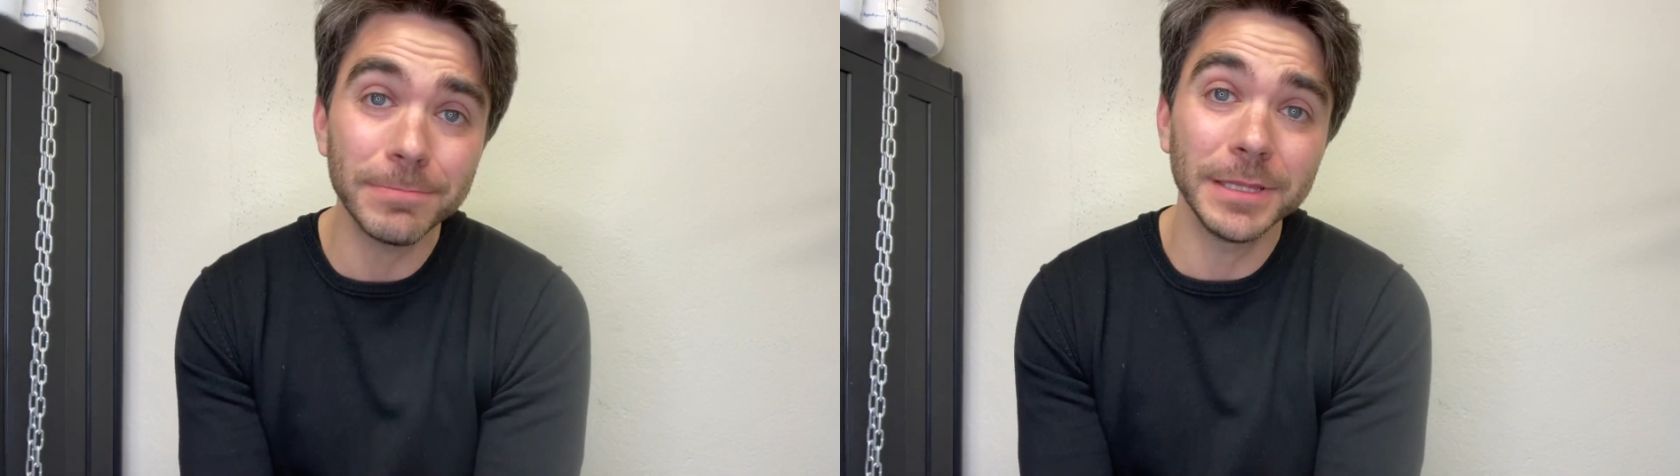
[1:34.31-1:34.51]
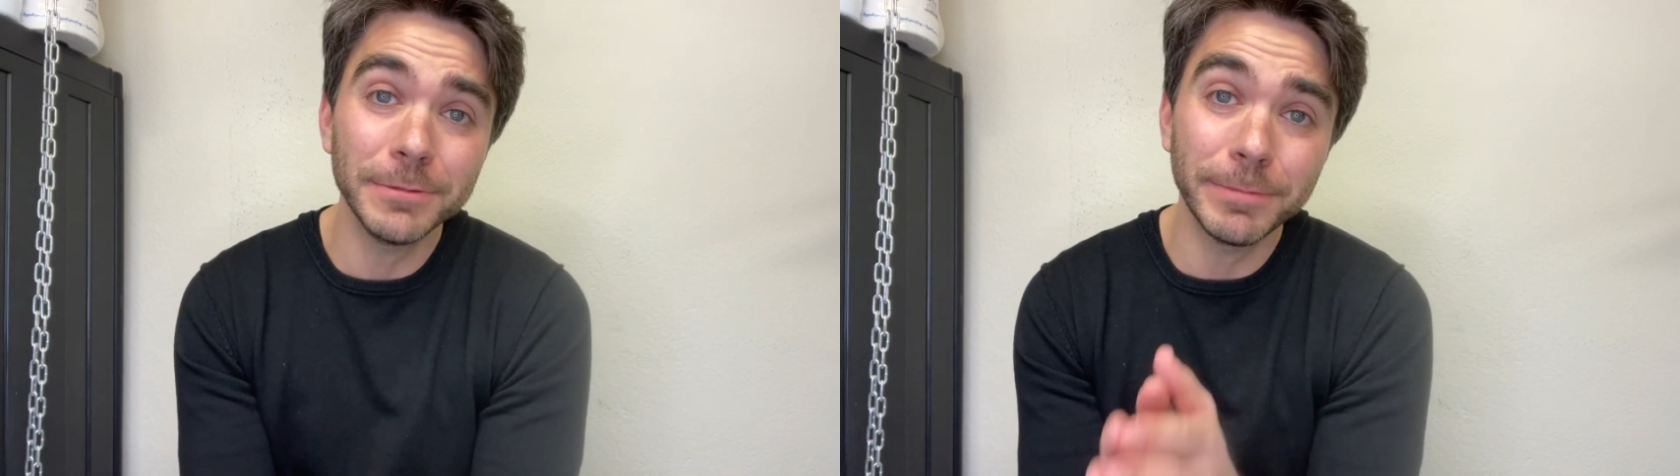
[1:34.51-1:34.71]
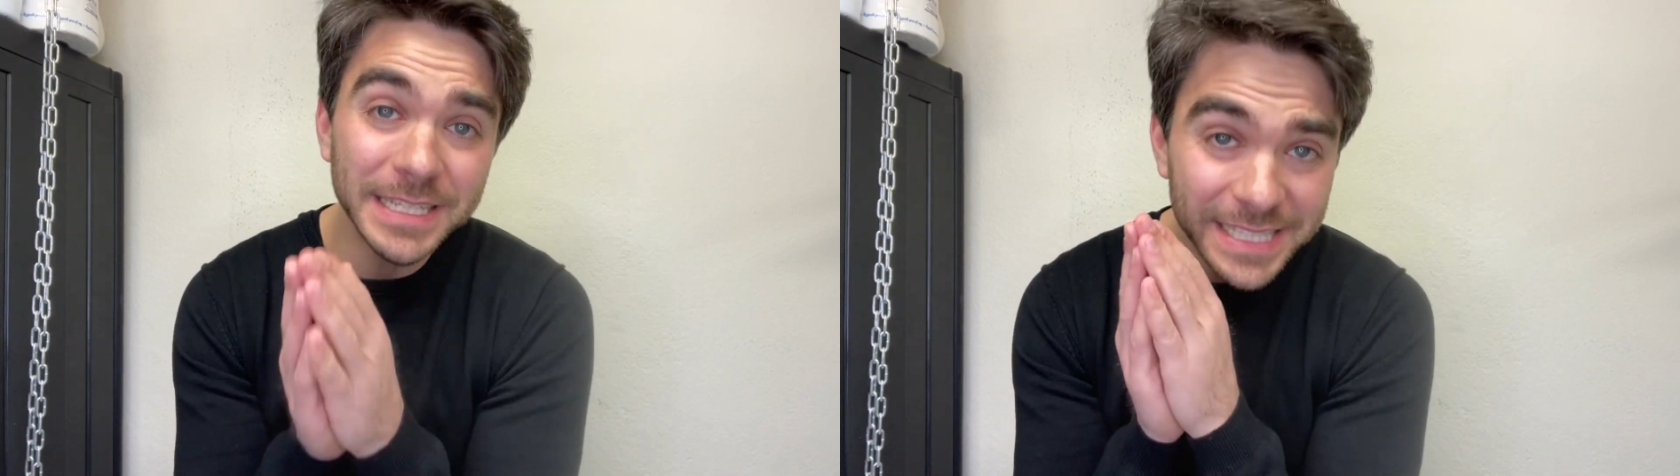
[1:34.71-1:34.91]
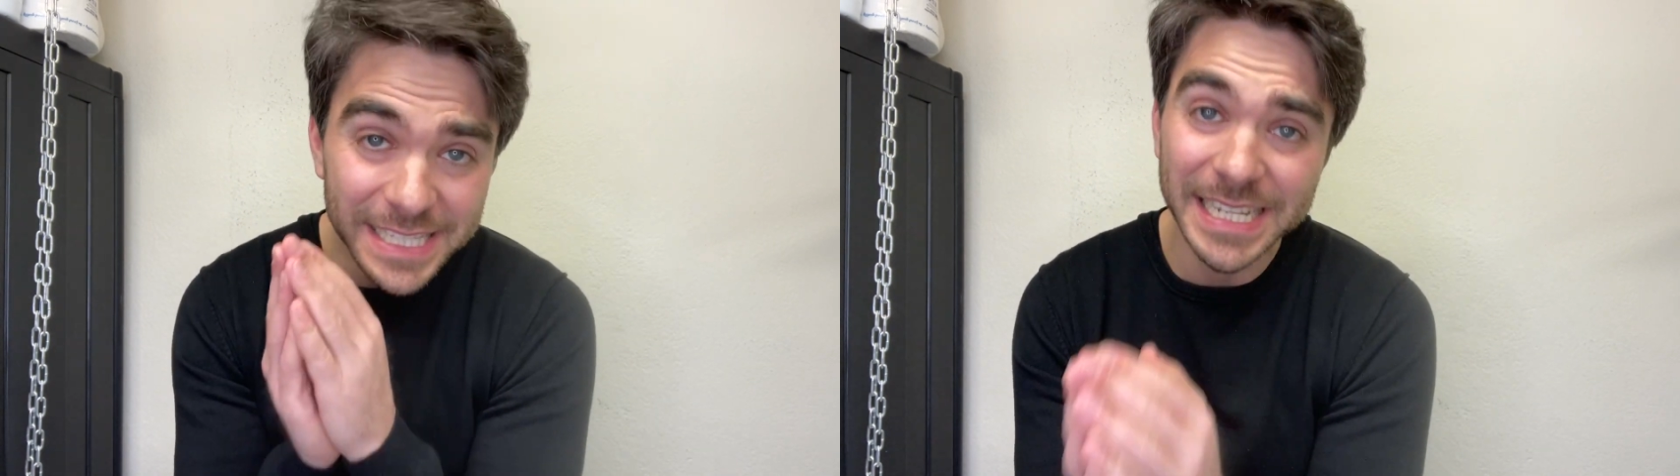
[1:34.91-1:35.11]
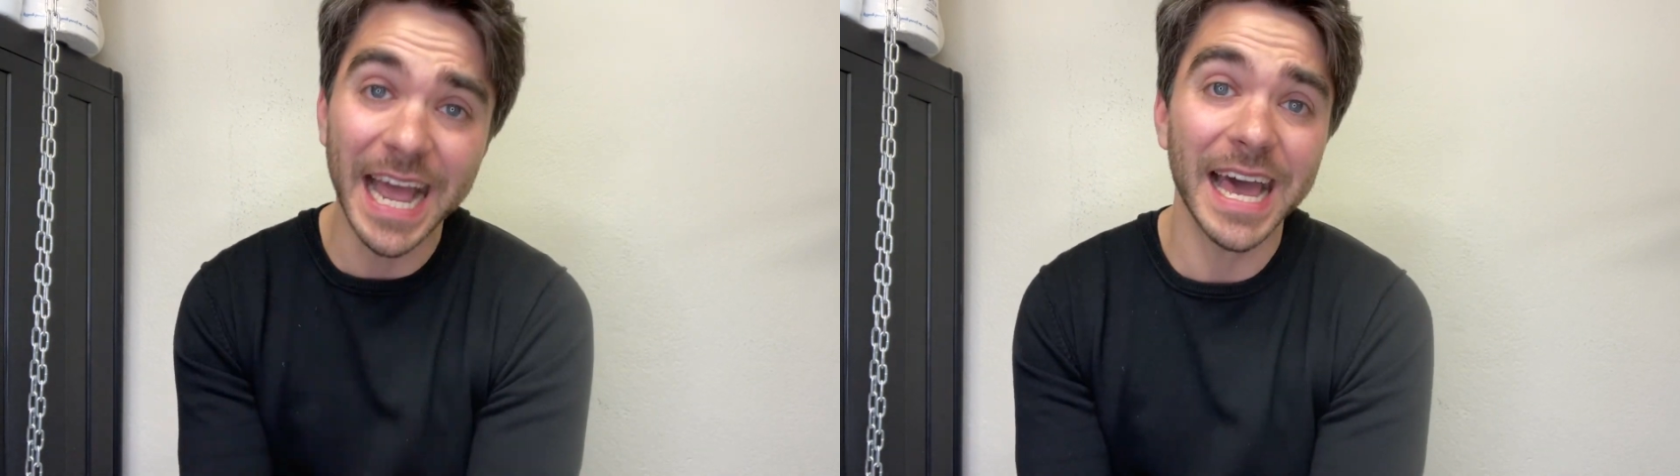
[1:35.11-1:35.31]
di
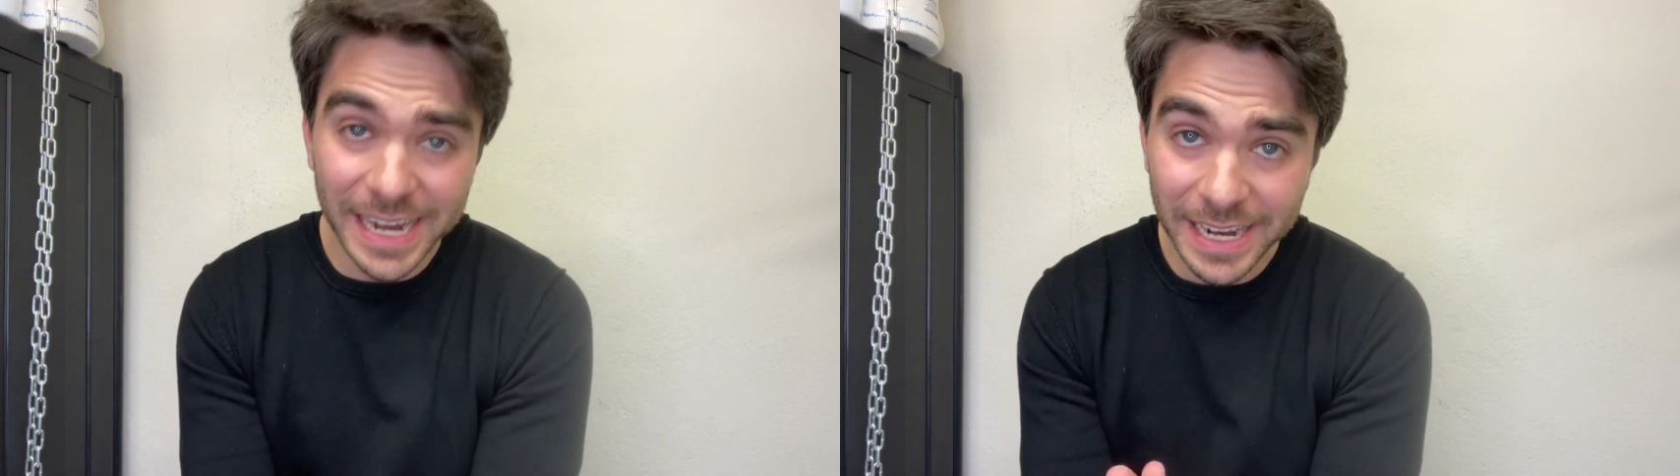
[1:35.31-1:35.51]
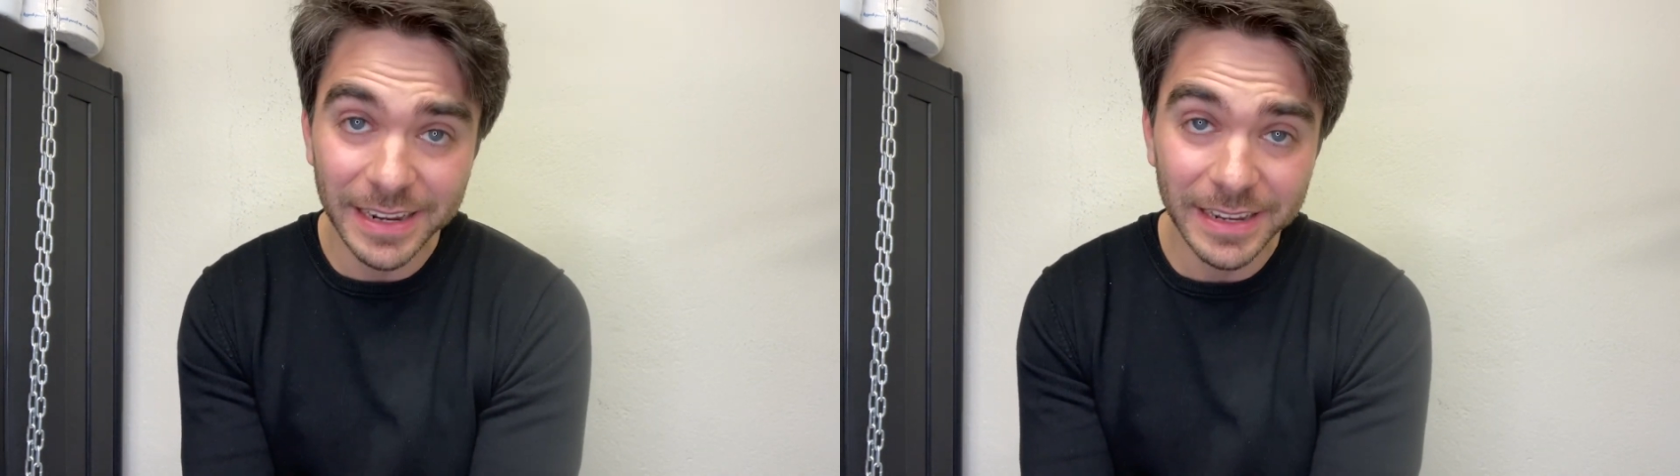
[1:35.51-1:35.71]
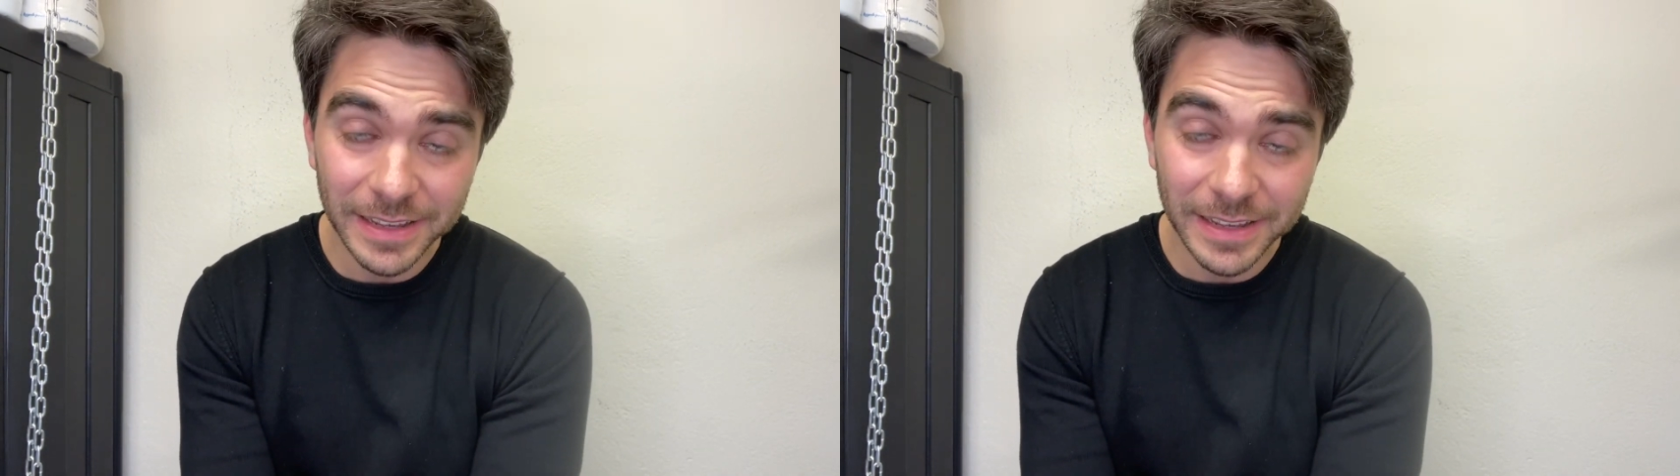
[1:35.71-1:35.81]
pensare